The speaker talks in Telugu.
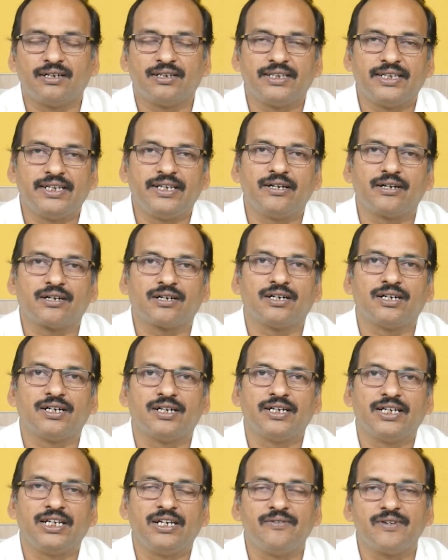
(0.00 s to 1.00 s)
దీని యొక్క
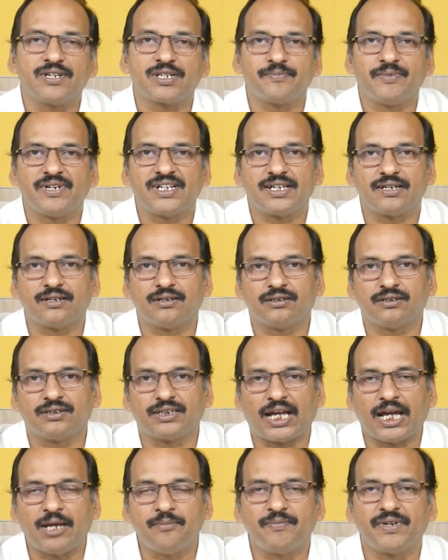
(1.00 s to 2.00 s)
ఇన్వెస్ట్మెంట్
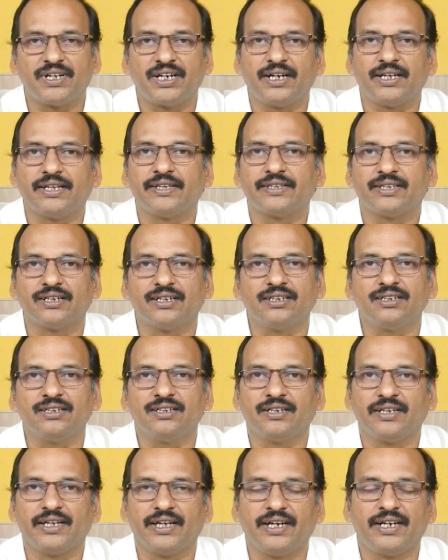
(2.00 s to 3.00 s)
టైం పీరియడ్ ఎంత
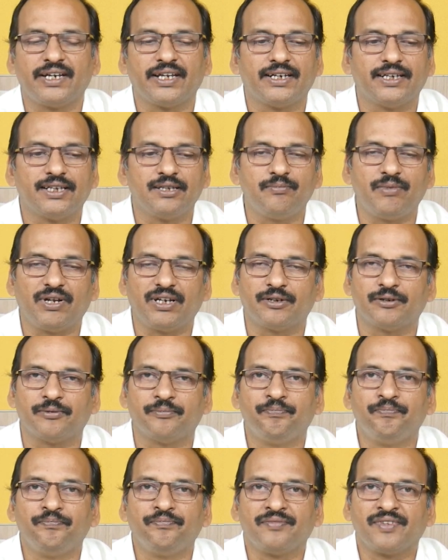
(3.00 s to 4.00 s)
ఏంటి అనేది మనం
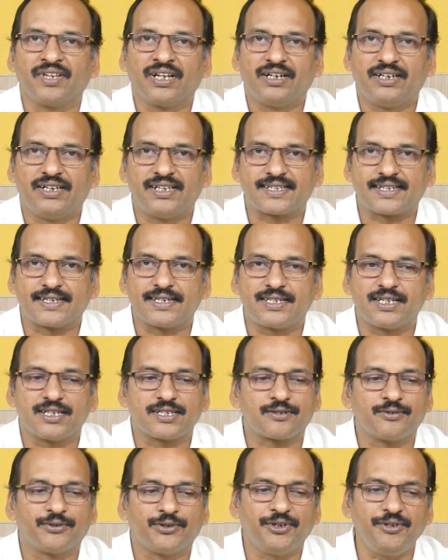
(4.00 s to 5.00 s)
డిస్కస్
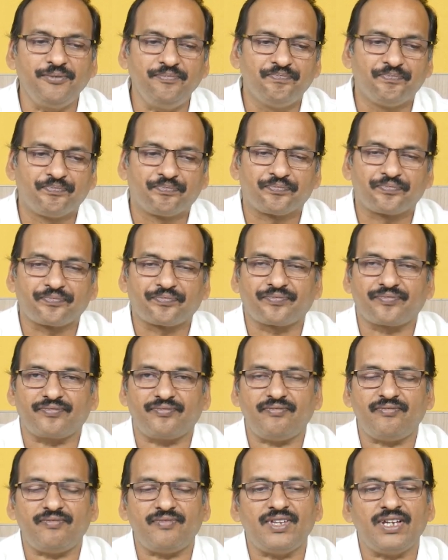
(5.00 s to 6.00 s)
చేసుకుందాం
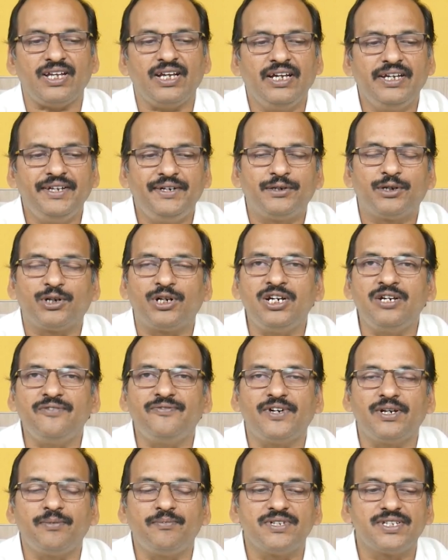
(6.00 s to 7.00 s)
ఈ టొరెంట్
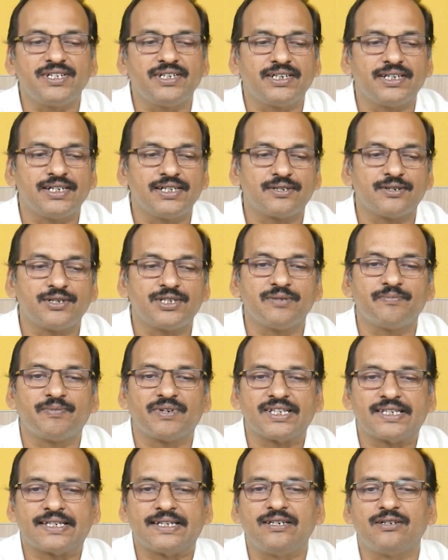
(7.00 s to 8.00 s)
ఫార్మాసిటికల్స్ వచ్చి
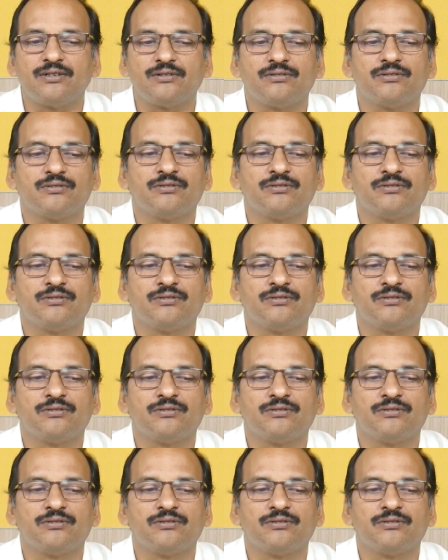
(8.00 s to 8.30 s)
ప్రజెంట్